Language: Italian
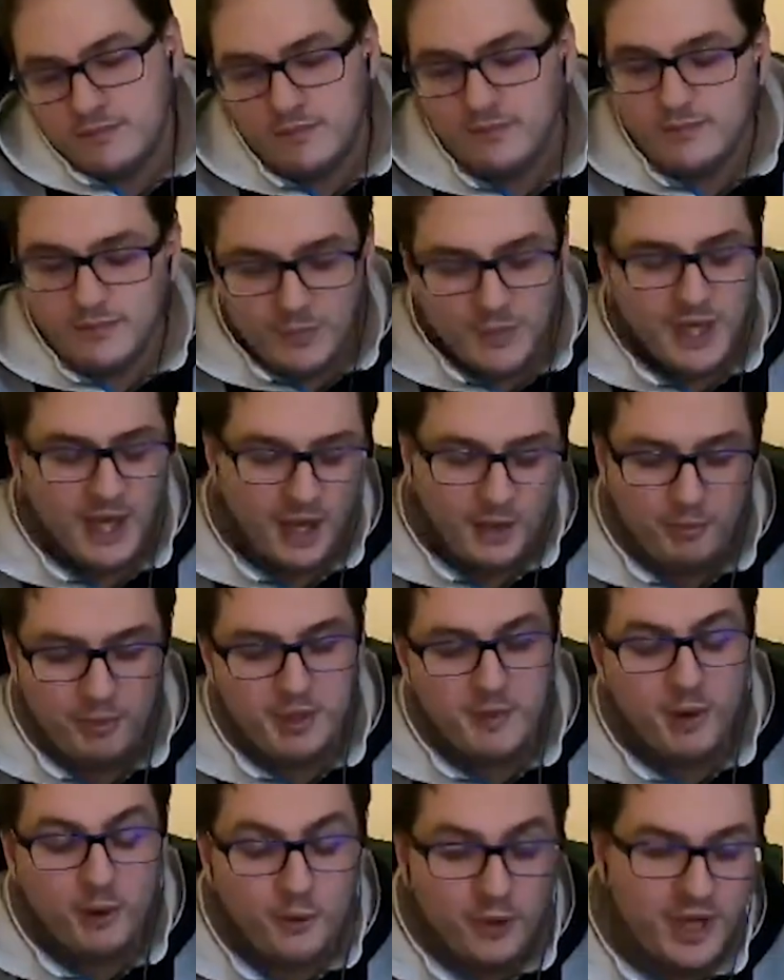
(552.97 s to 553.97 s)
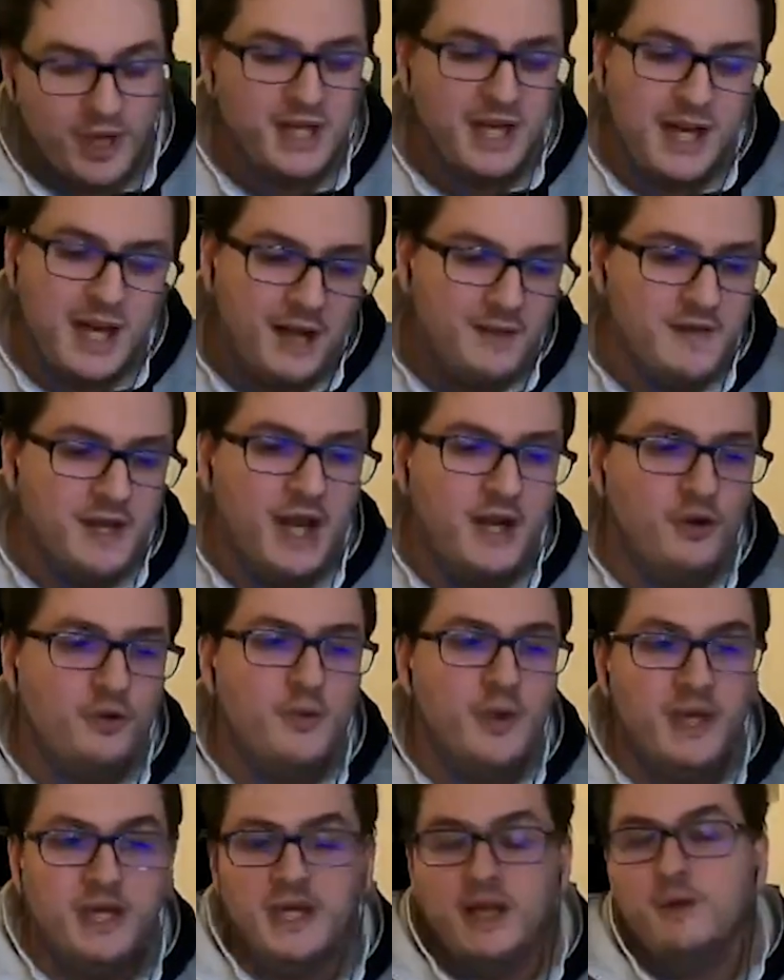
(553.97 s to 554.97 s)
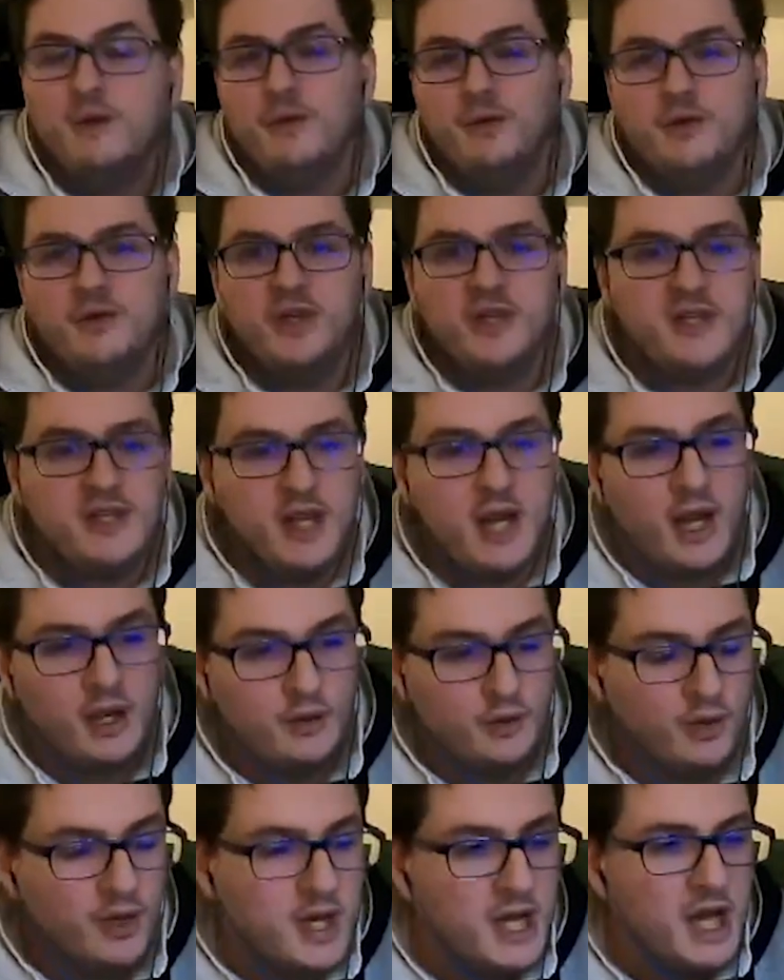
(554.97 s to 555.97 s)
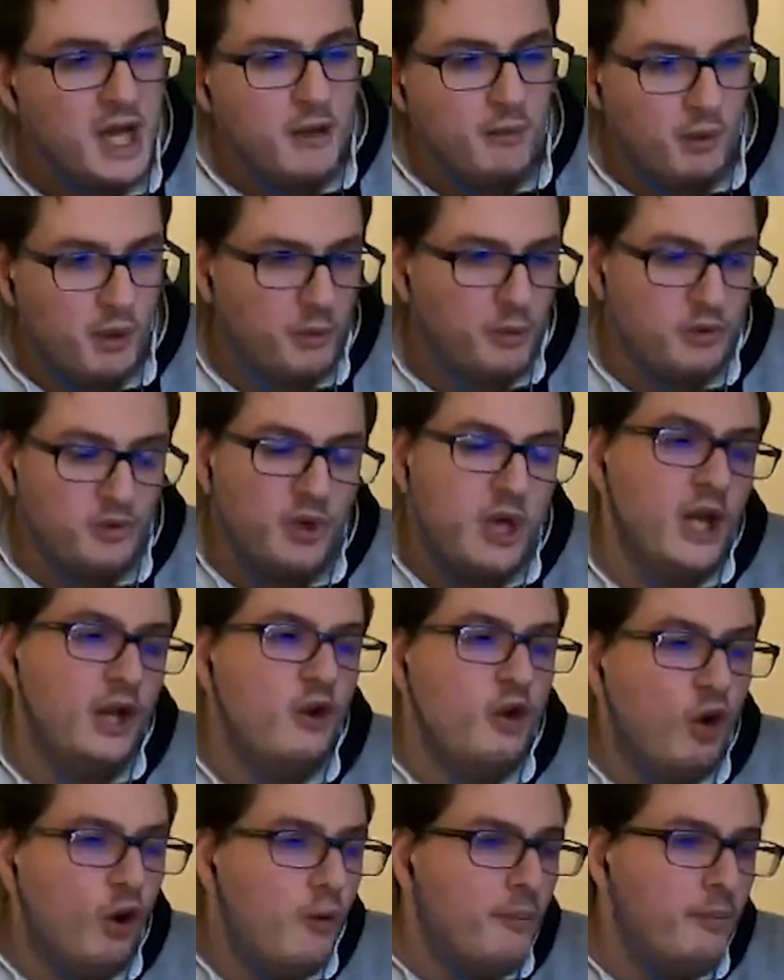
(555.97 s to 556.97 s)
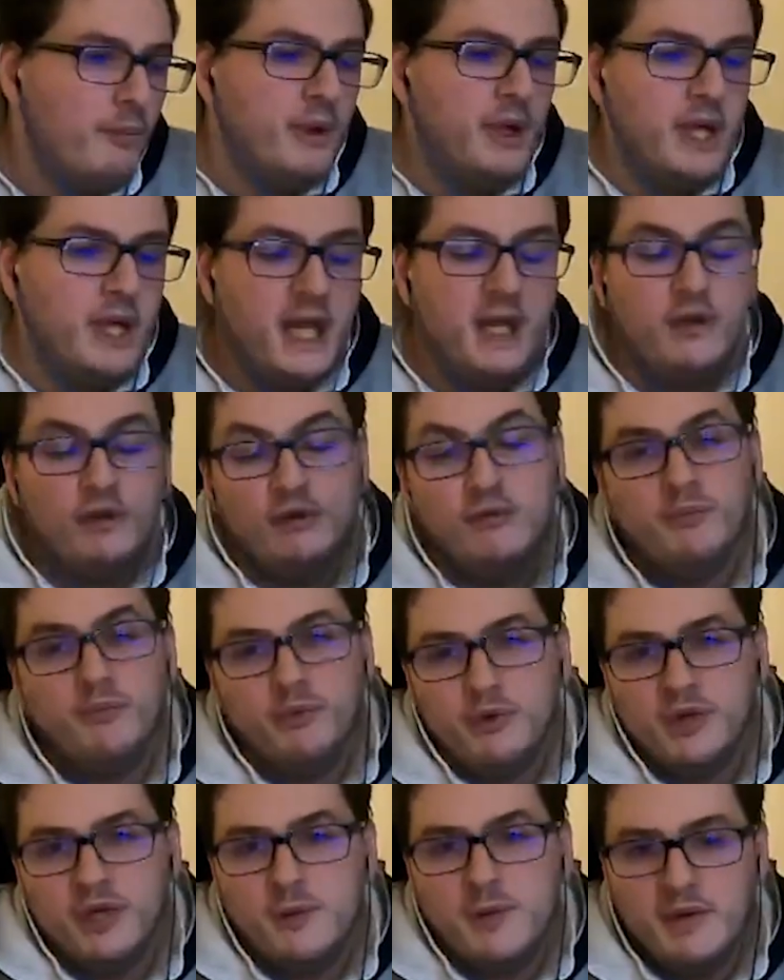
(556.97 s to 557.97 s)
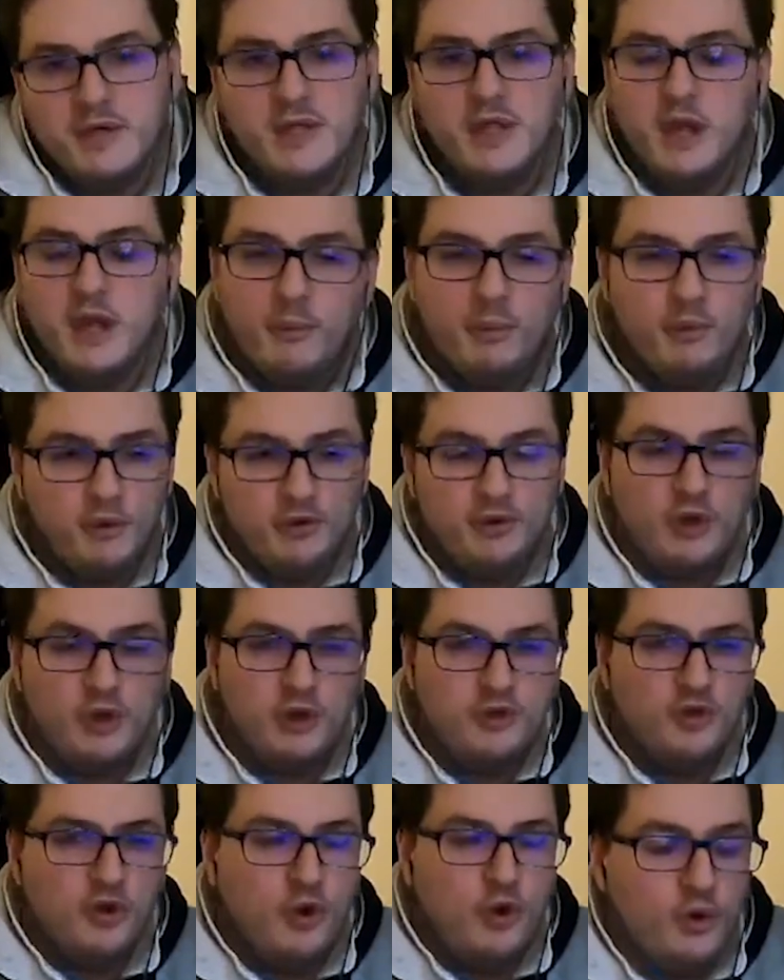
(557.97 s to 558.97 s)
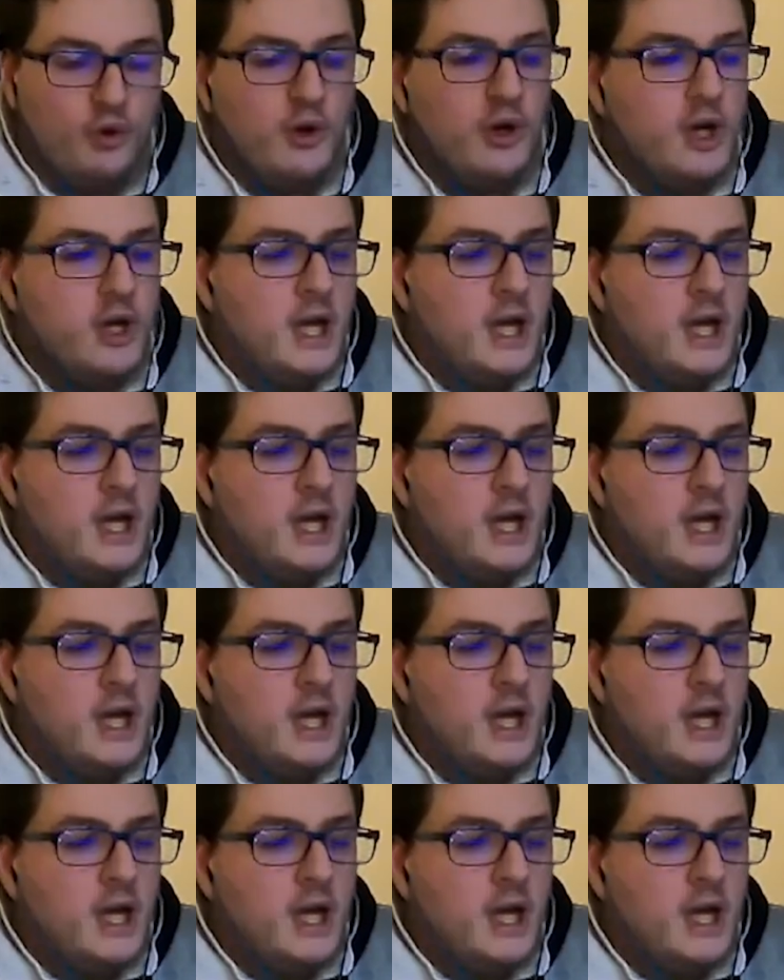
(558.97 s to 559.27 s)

la prima ora della live della domenica quando c'è stato proprio sulle comp e i comportamenti di approccio al gioco.